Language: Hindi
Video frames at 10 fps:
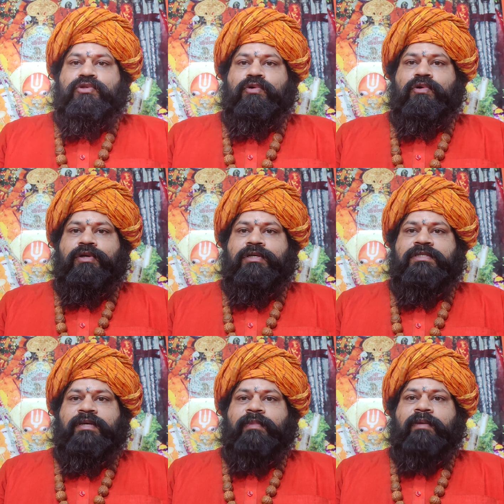जो
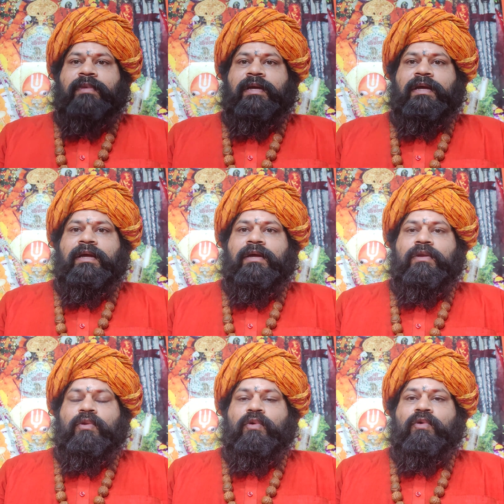इस समय में
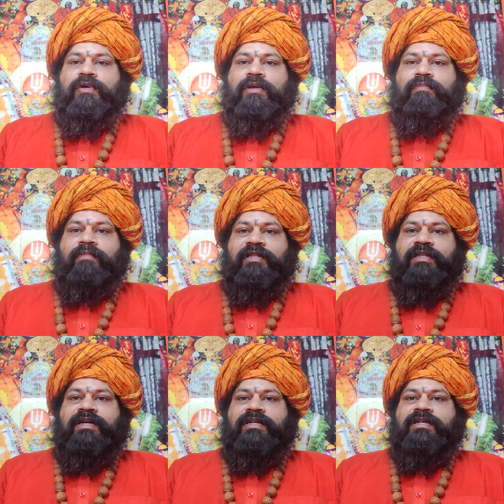लोगों की
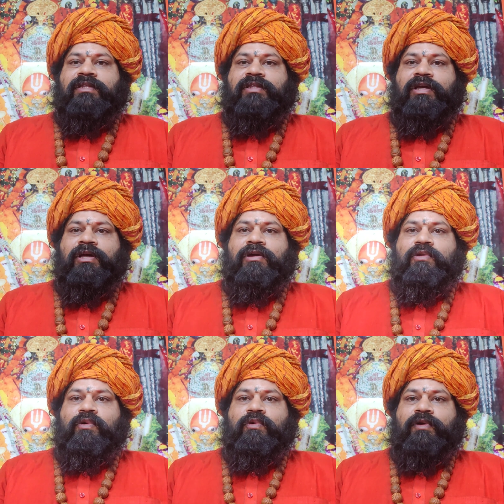मदद कर सकते हैं
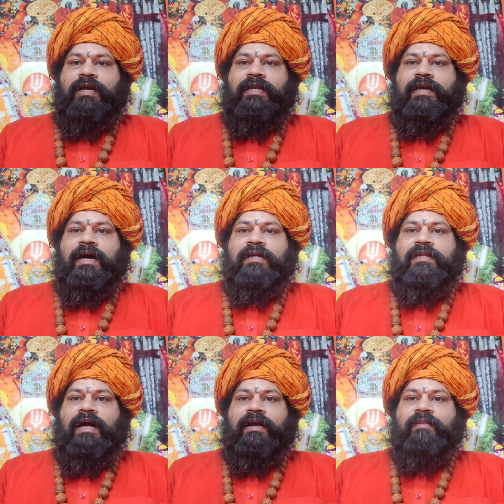लोगों के लिए
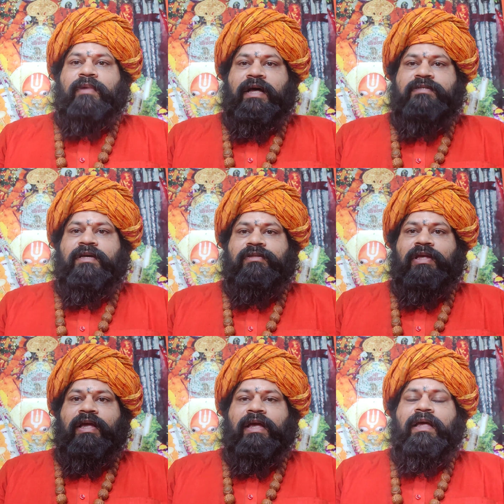हाथ आगे बढ़ा सकते
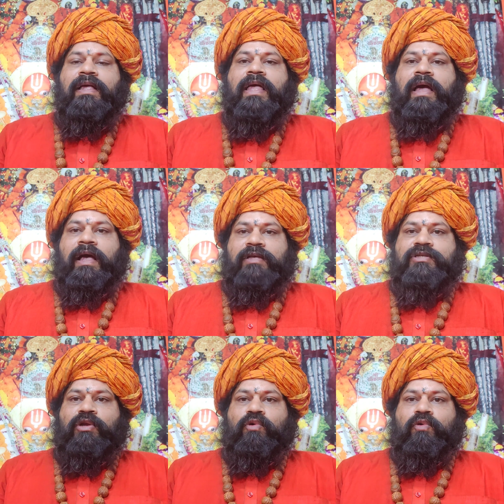हैं
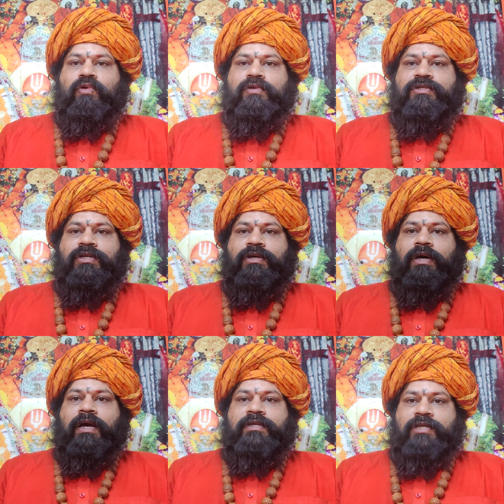ऐसे लोगों से
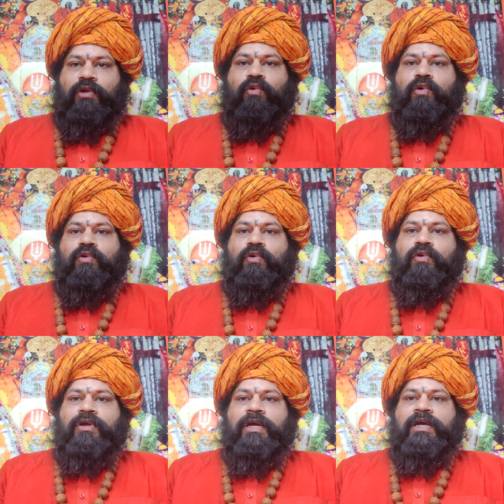ऐसे लोगों को
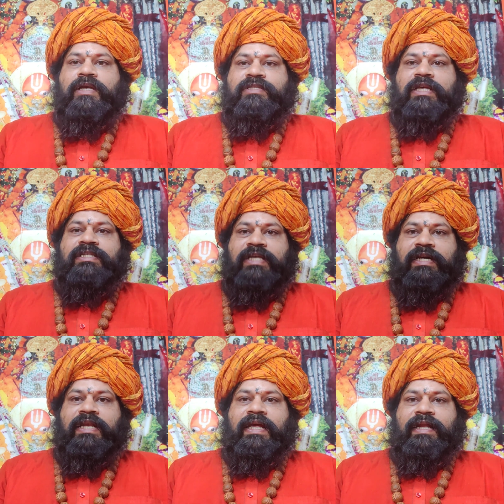इससे
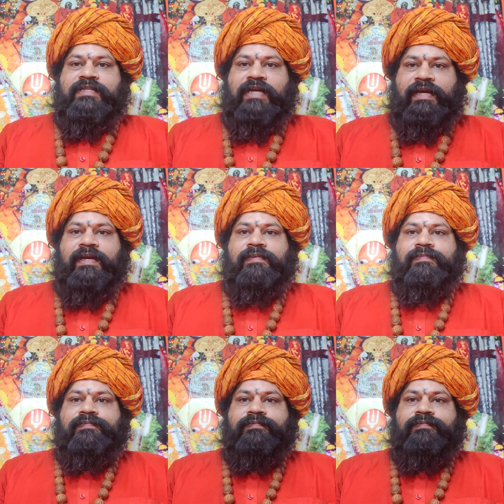सीख लेना चाहिए